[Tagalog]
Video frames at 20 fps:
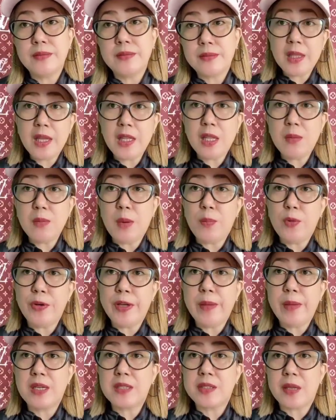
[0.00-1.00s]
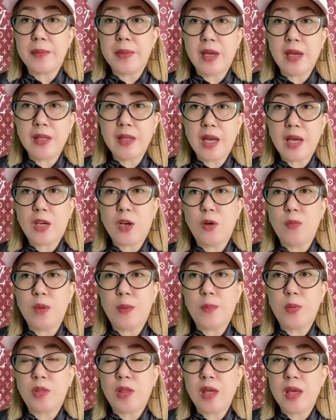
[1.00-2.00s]
Hindi naman po ibig sabihin na ikaw
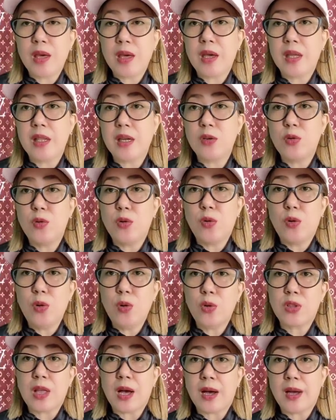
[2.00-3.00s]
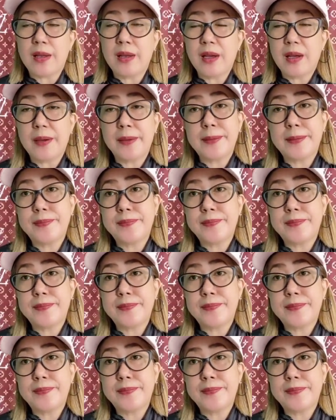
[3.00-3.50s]
maputi, eh, naggugluta ka na.